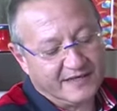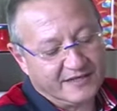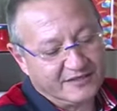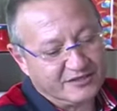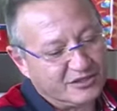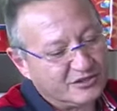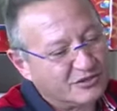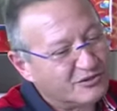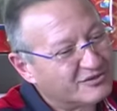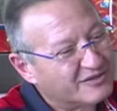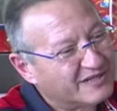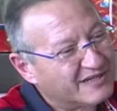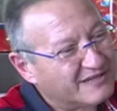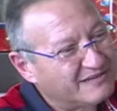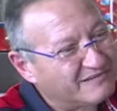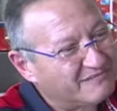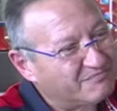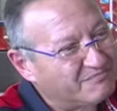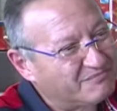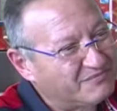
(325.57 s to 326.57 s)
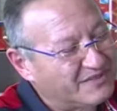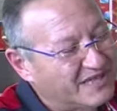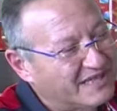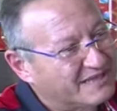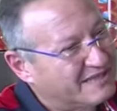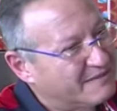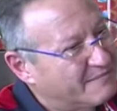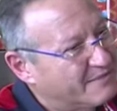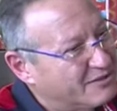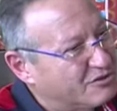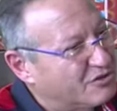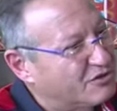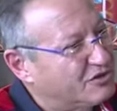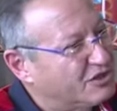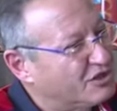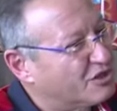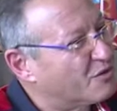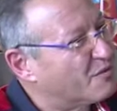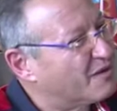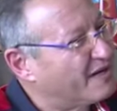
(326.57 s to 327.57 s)
ci sono dei tanti
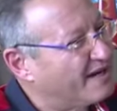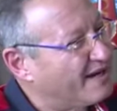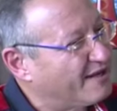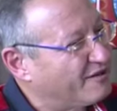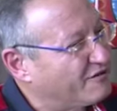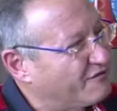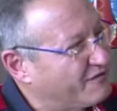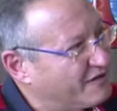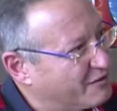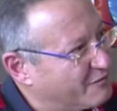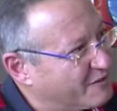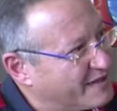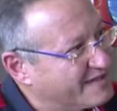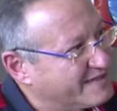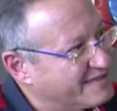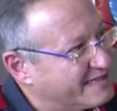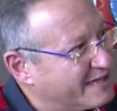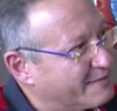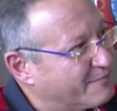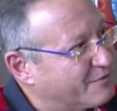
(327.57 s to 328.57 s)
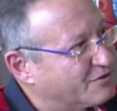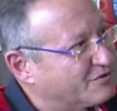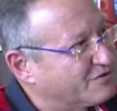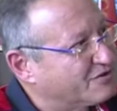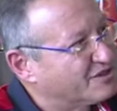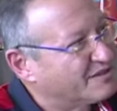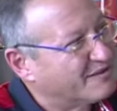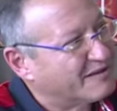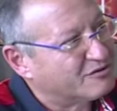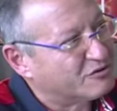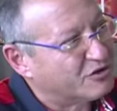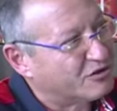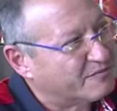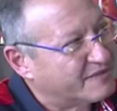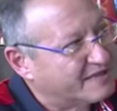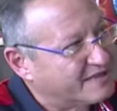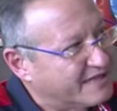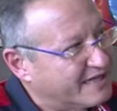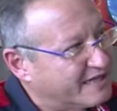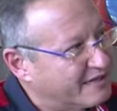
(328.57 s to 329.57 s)
metodi come le radiofrequenze che possono diciamo,
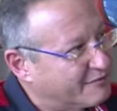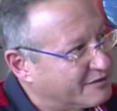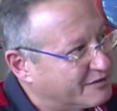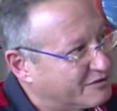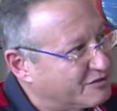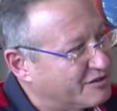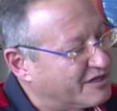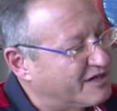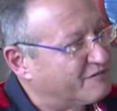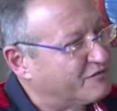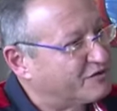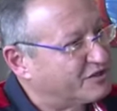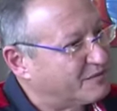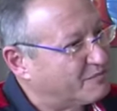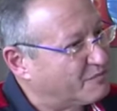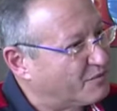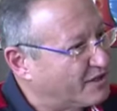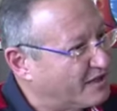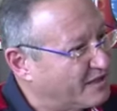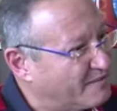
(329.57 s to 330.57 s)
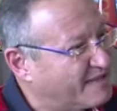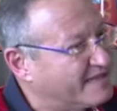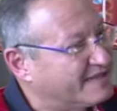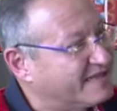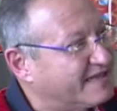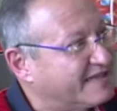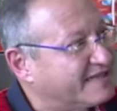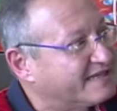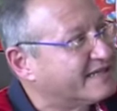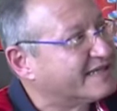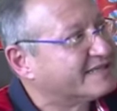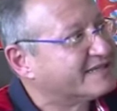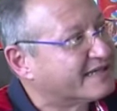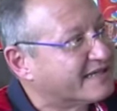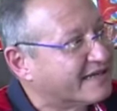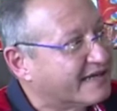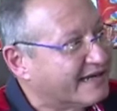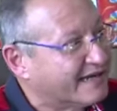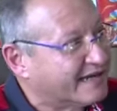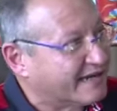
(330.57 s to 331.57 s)
addormentare questo nervo temporaneamente in attesa
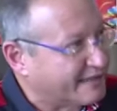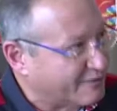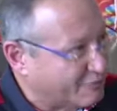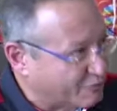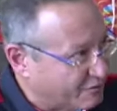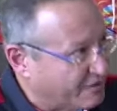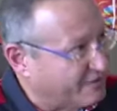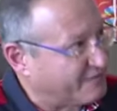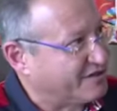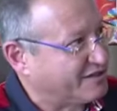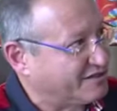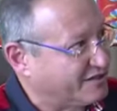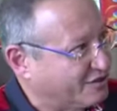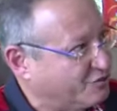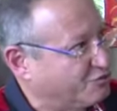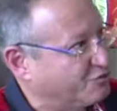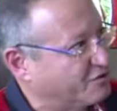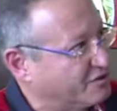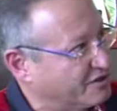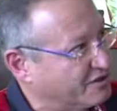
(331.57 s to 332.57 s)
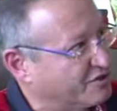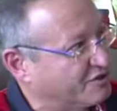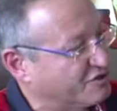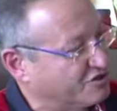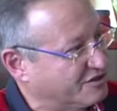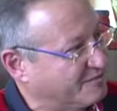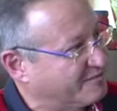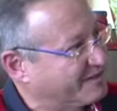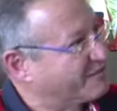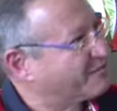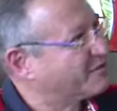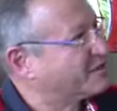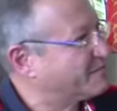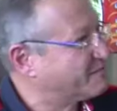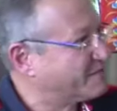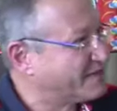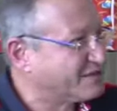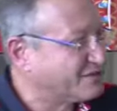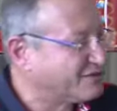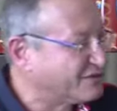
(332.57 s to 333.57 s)
che la natura faccia il suo decorso, per cui
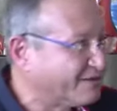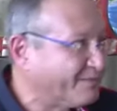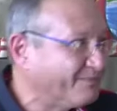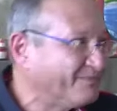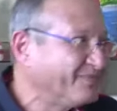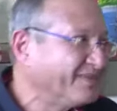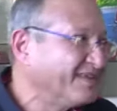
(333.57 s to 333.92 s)
spesso